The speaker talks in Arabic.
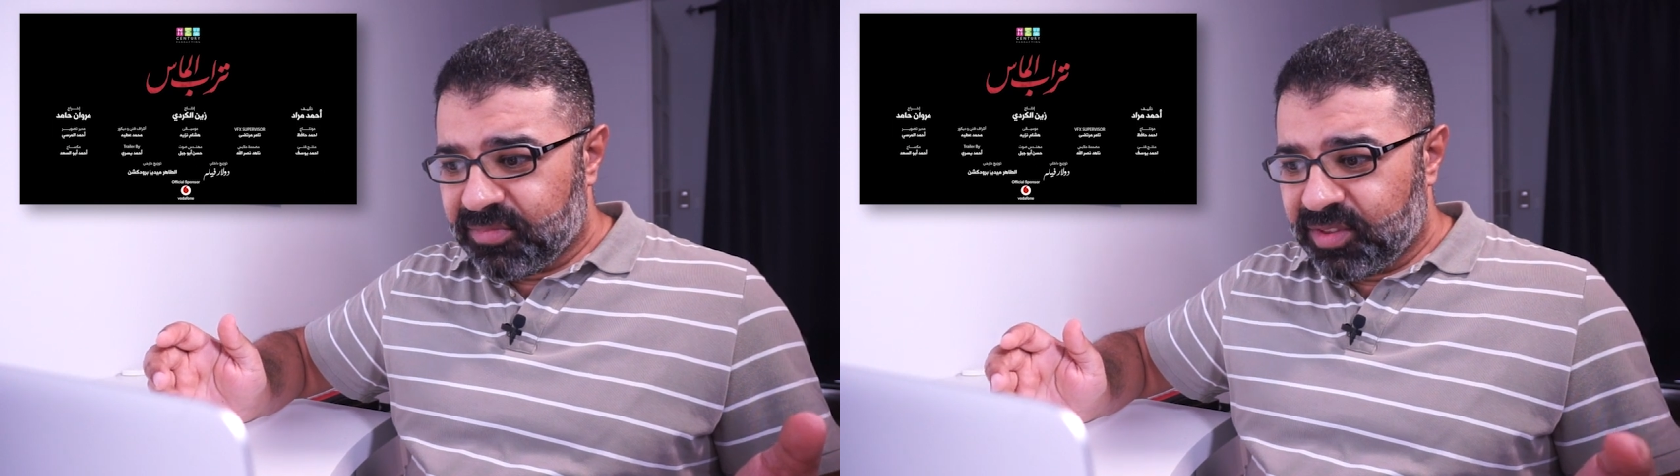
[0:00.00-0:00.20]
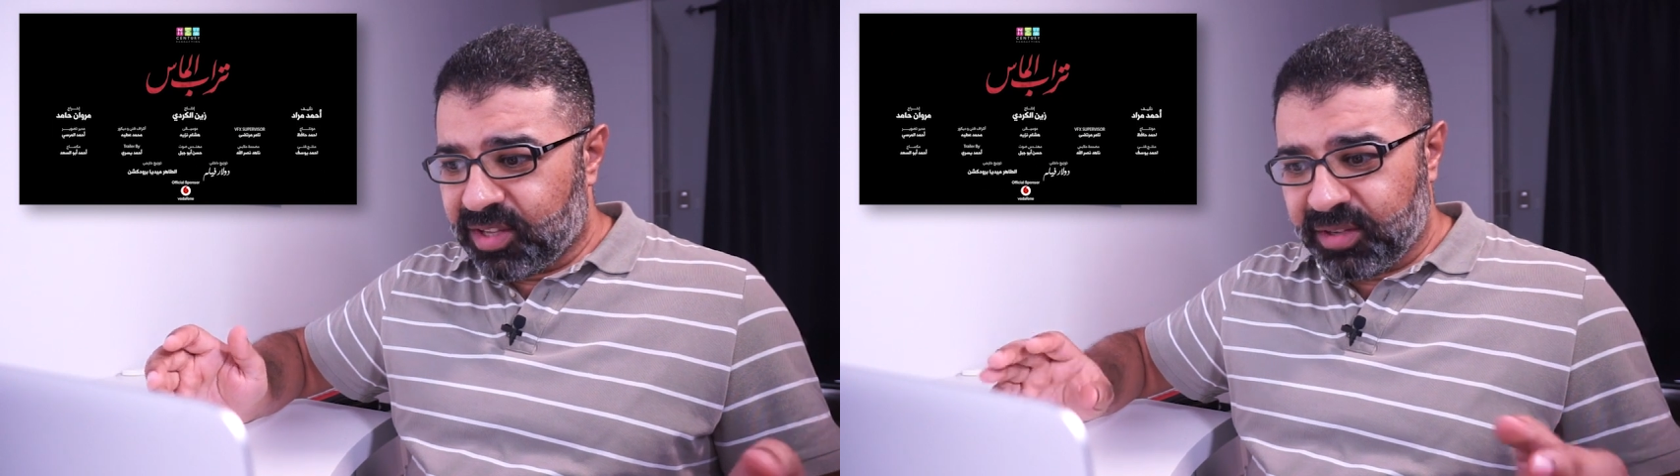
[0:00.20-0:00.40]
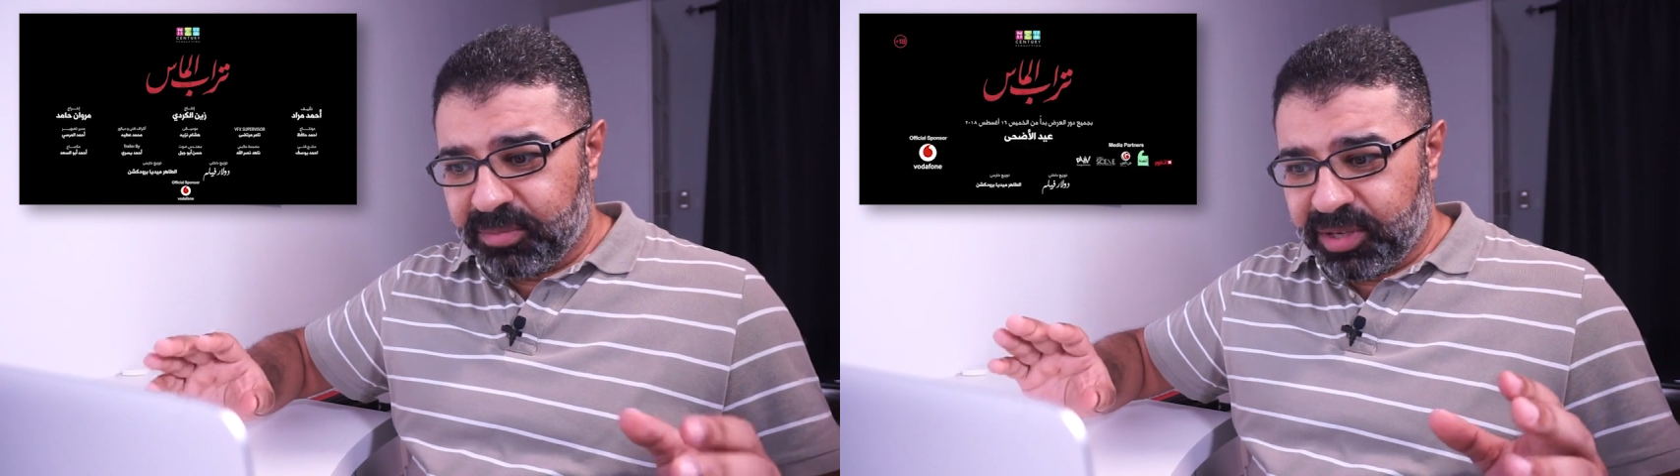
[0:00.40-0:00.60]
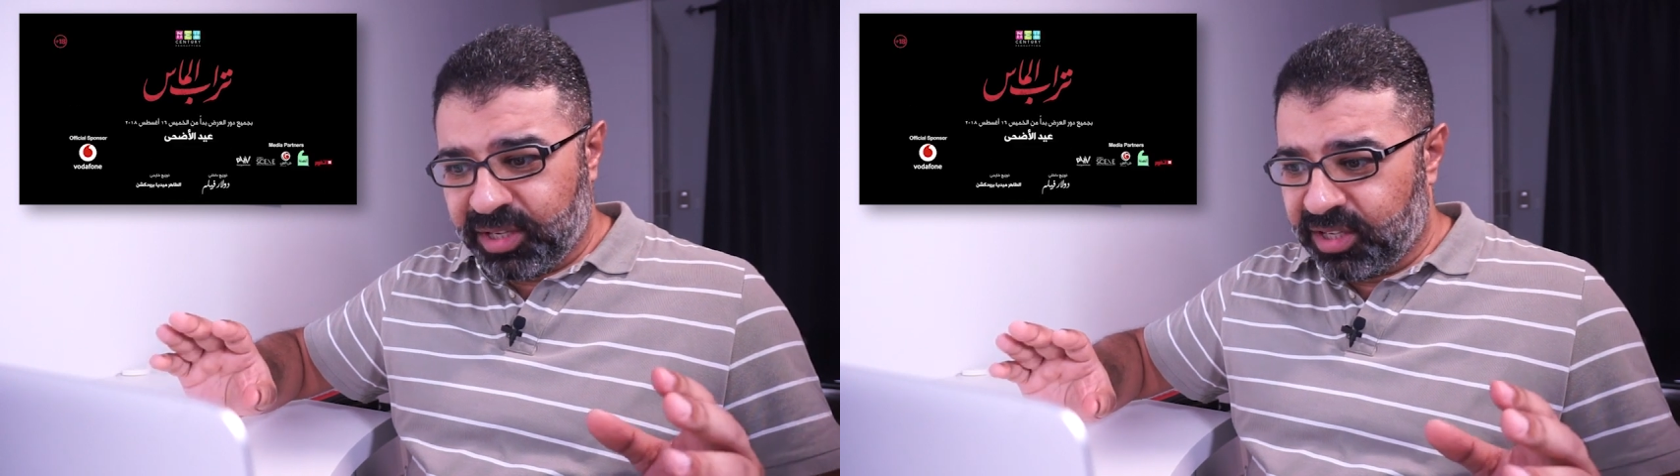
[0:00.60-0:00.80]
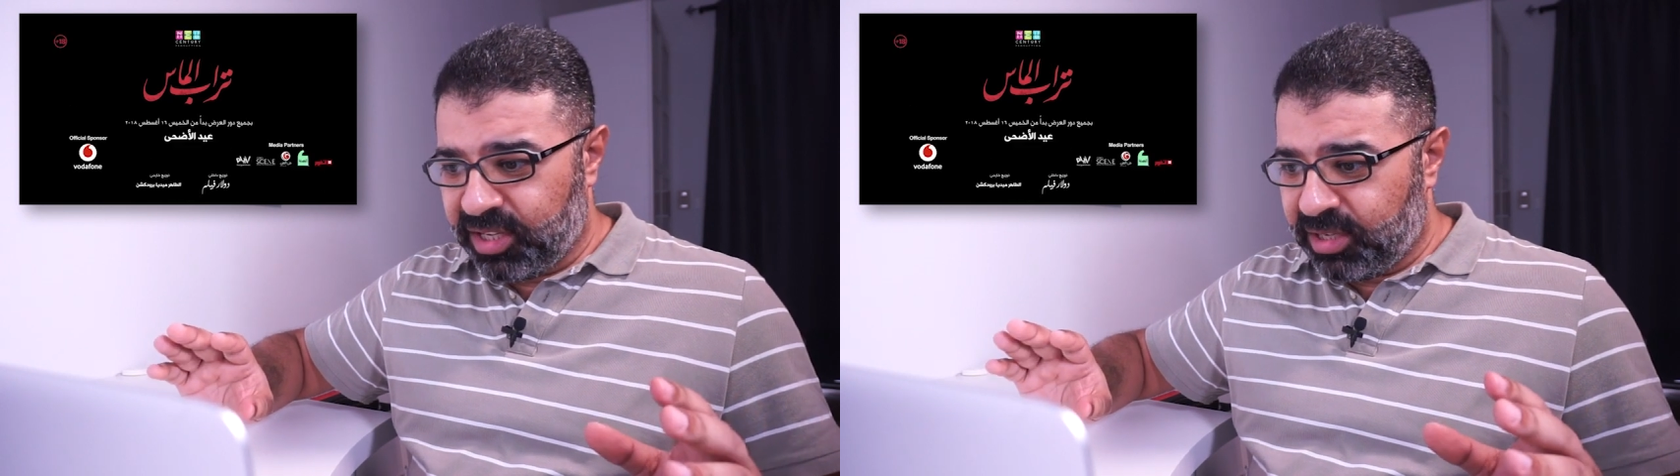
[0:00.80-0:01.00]
طيب
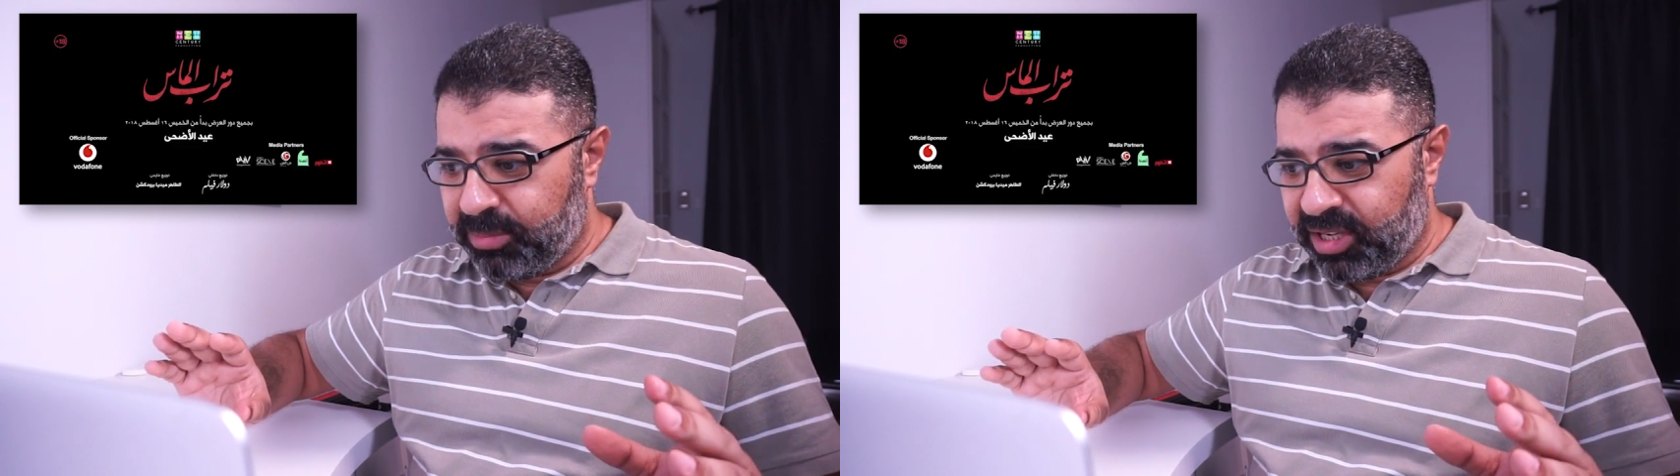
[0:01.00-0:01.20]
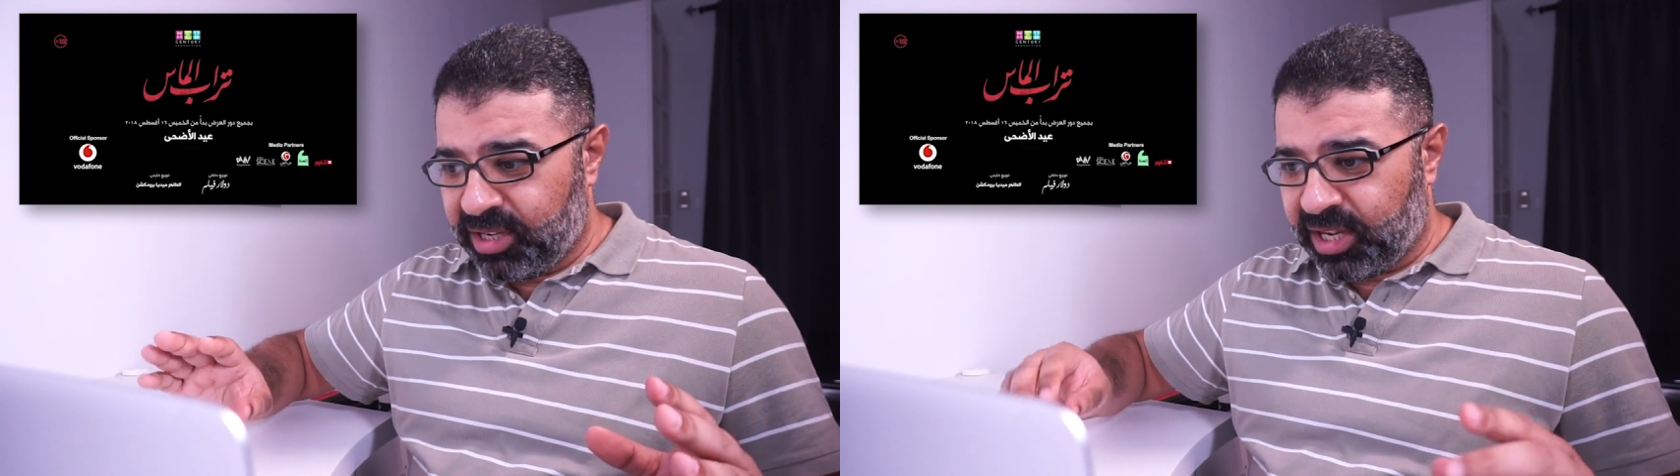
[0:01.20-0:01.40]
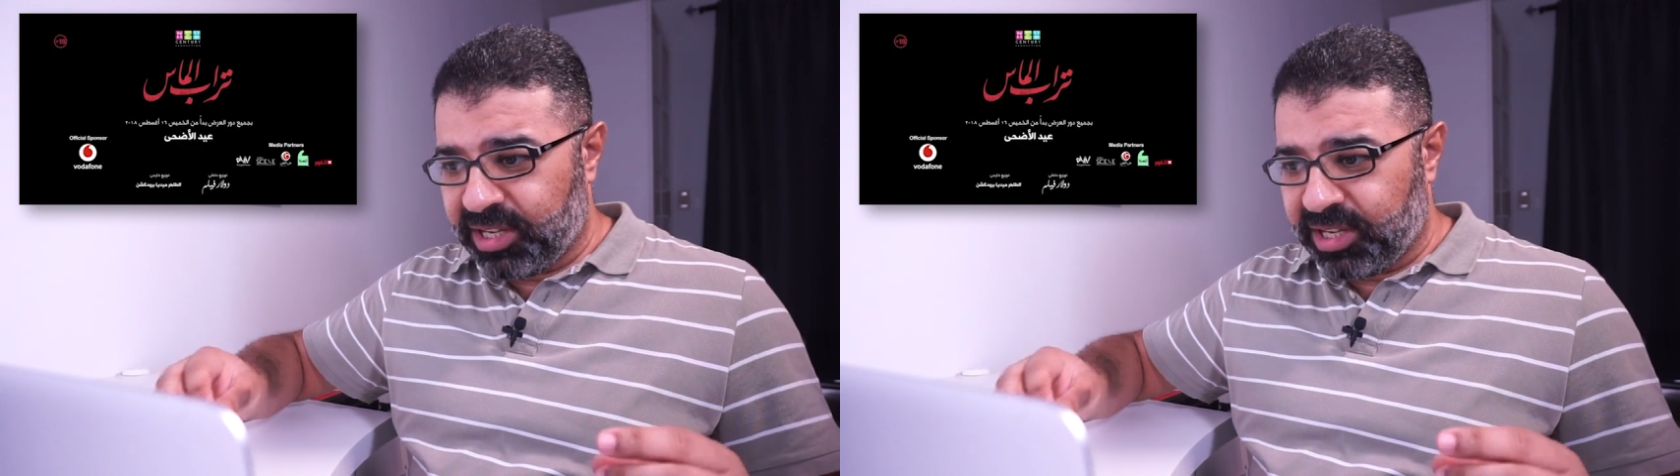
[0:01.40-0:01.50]
احنا ايه بقى